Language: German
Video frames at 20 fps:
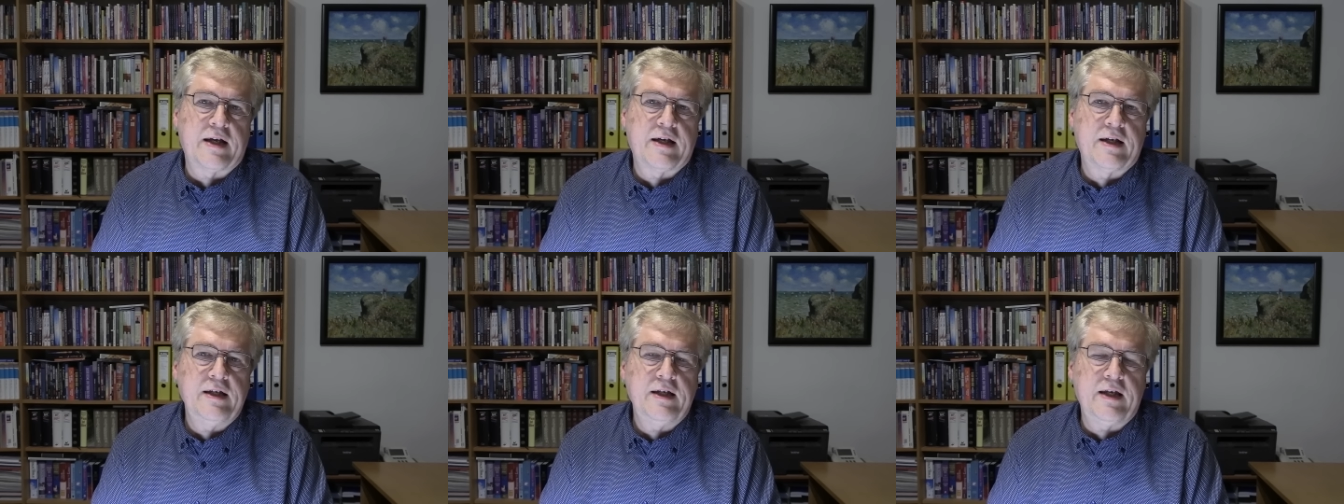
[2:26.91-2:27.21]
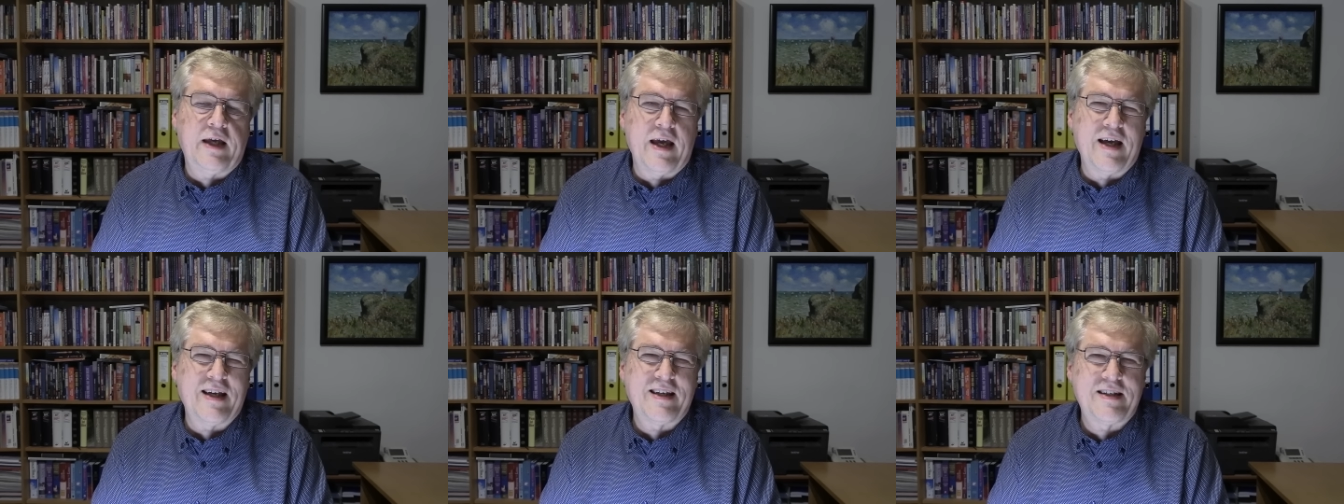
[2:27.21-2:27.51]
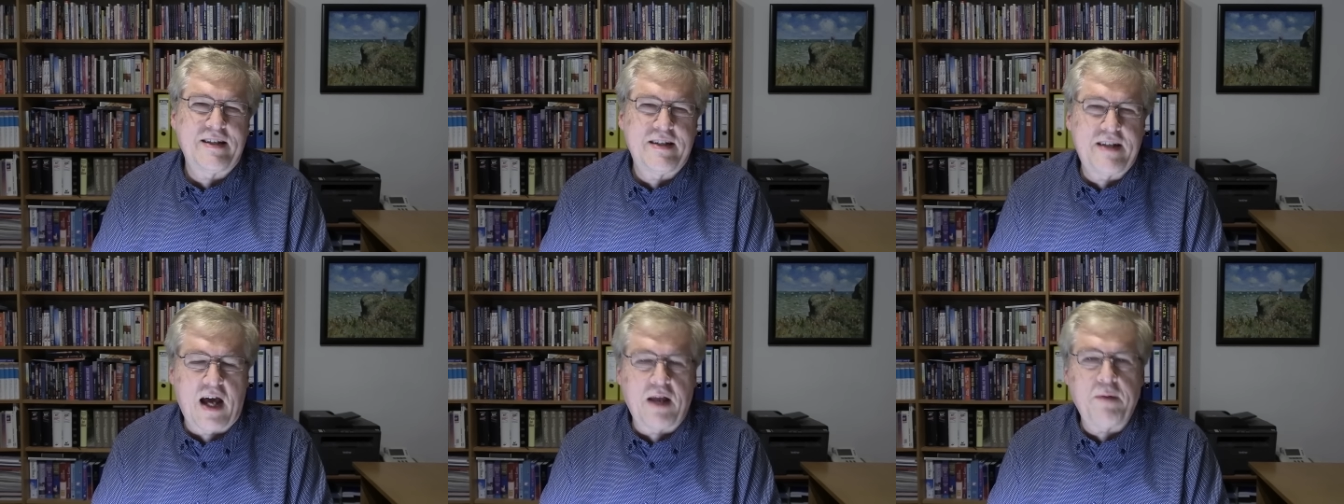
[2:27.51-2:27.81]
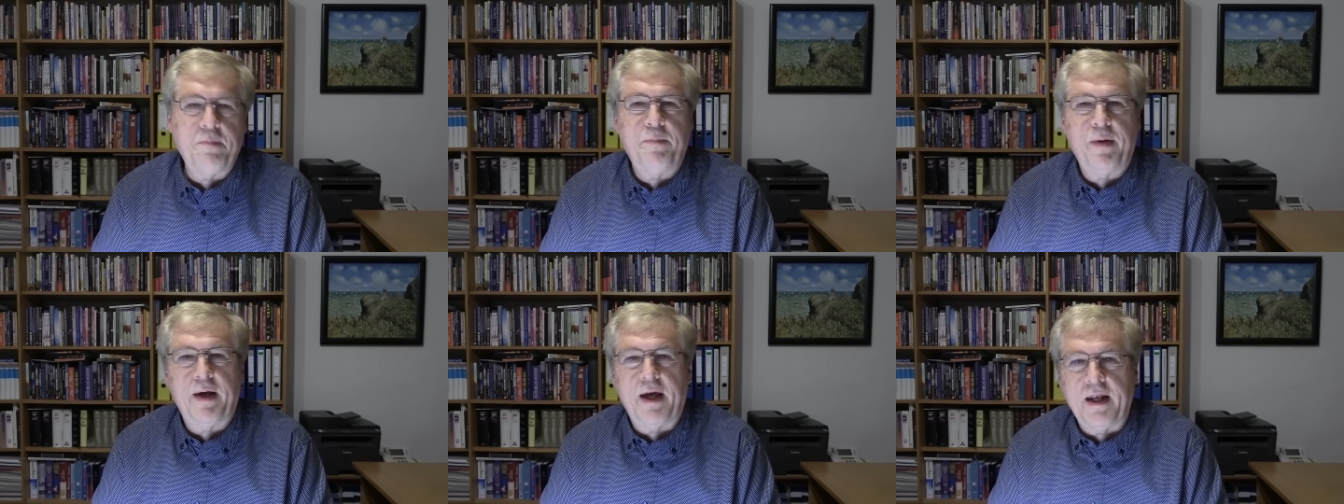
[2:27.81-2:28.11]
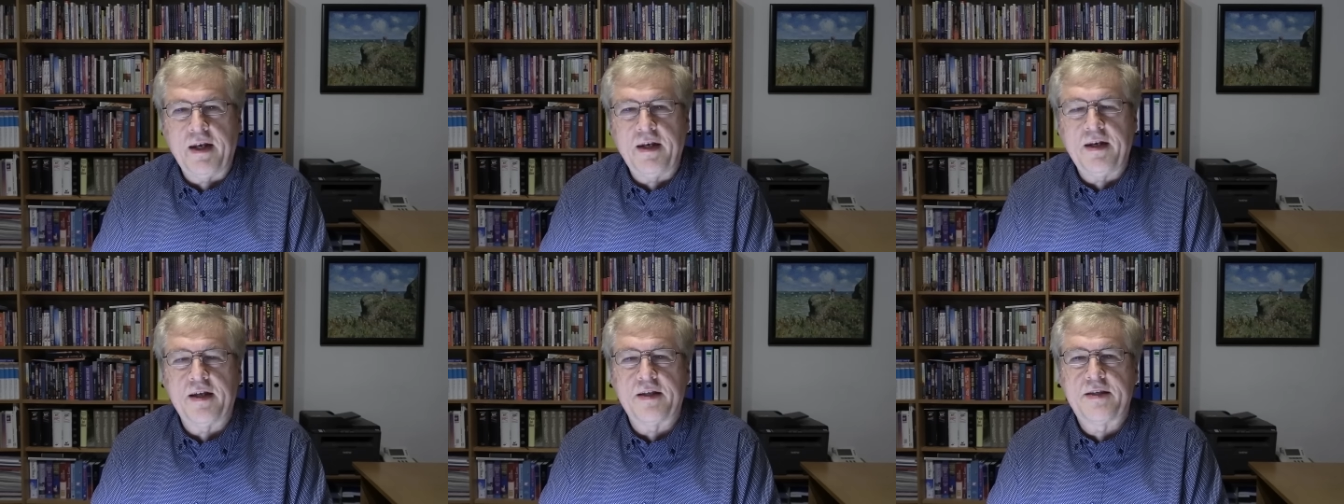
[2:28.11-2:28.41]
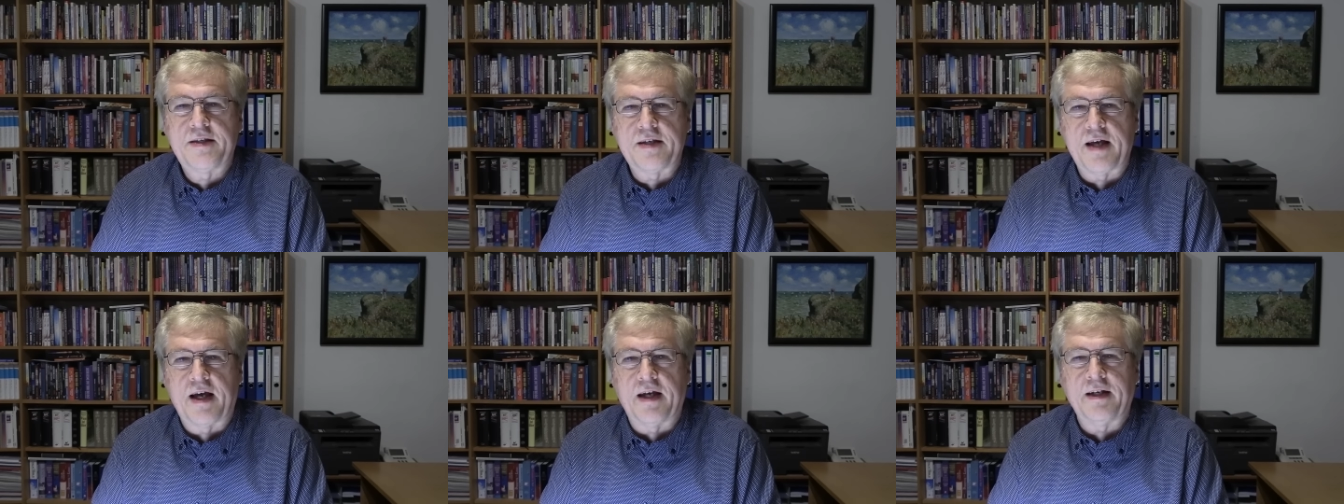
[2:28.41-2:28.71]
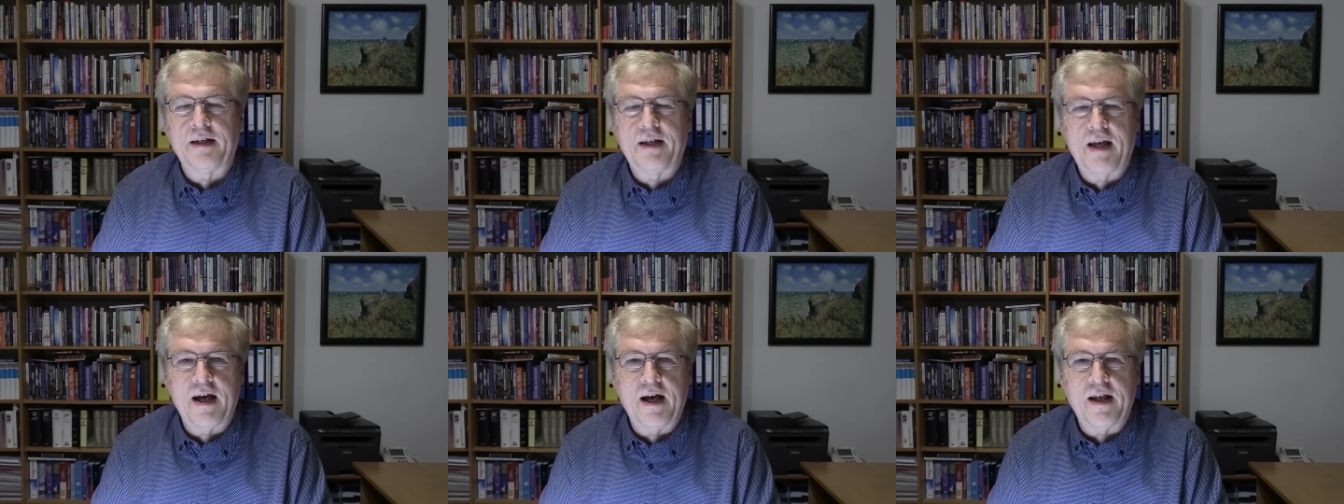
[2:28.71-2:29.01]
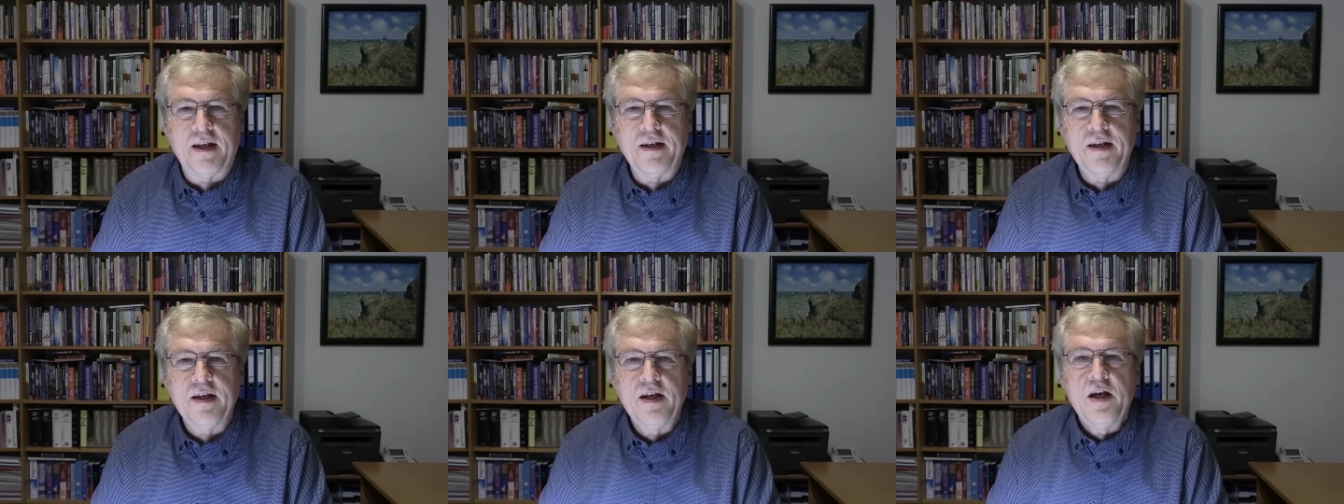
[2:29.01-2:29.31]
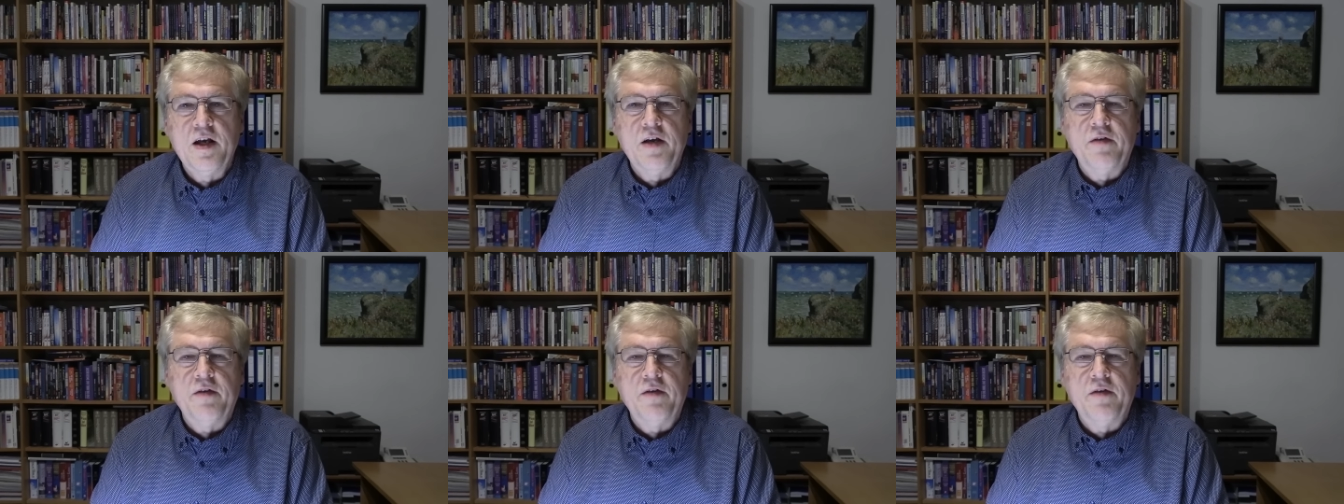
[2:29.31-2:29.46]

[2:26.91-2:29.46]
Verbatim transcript: Krieg erst dann beendet sein kann,